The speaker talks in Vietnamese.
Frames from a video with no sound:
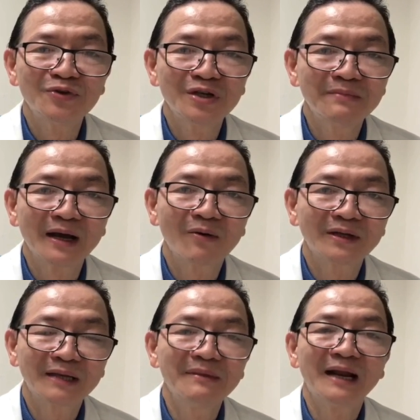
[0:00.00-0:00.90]
độ chuyên biệt khoảng
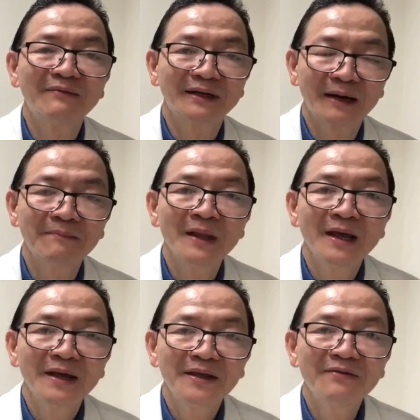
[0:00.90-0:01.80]
95%.
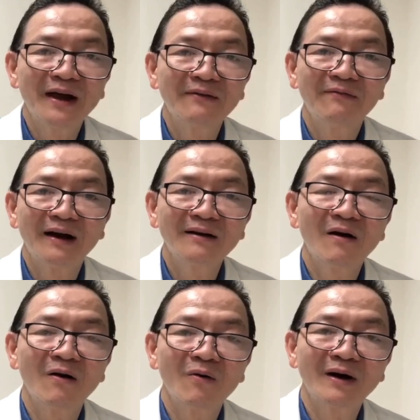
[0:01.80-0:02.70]
Như vậy vẫn
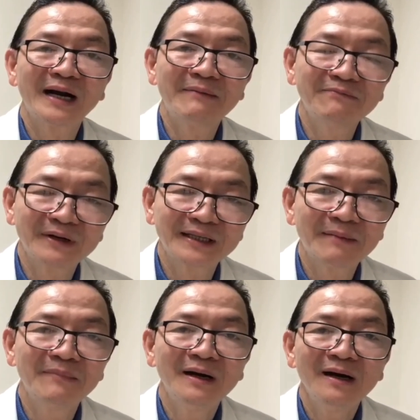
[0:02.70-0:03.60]
còn khoảng 5%
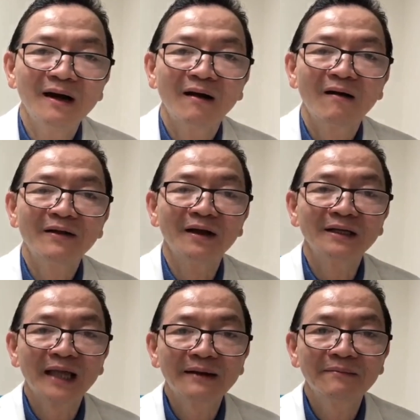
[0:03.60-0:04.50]
có những
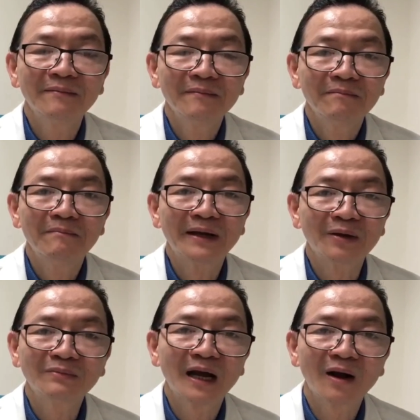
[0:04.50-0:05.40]
cái test mà
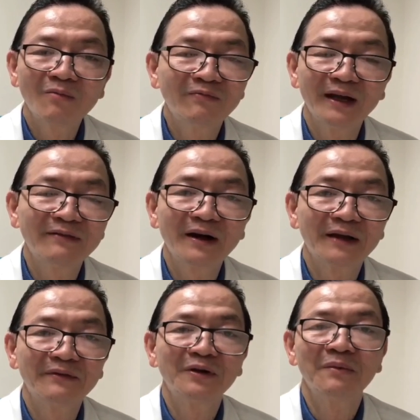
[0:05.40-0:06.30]
chúng ta không thể phát
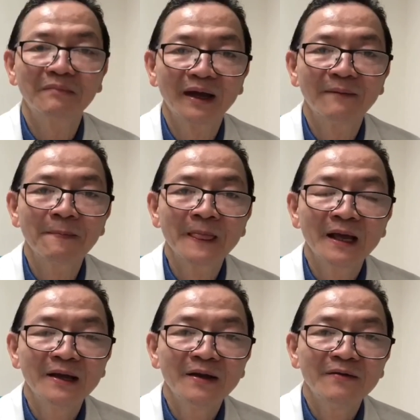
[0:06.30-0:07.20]
hiện vi trùng HB.
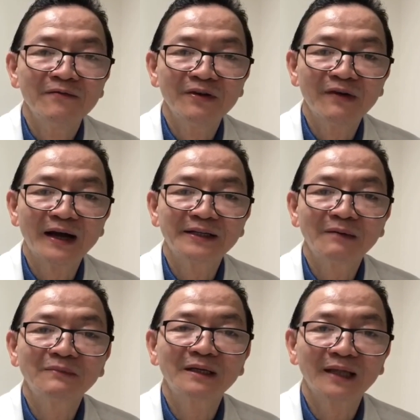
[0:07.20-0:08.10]
Vì vậy
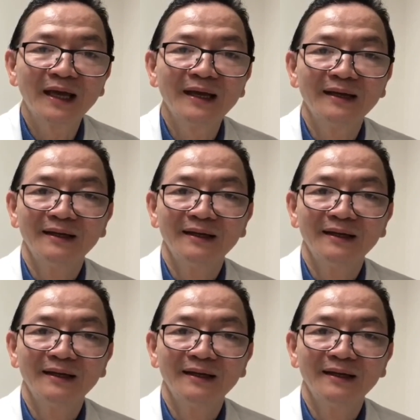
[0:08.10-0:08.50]
trong thực tế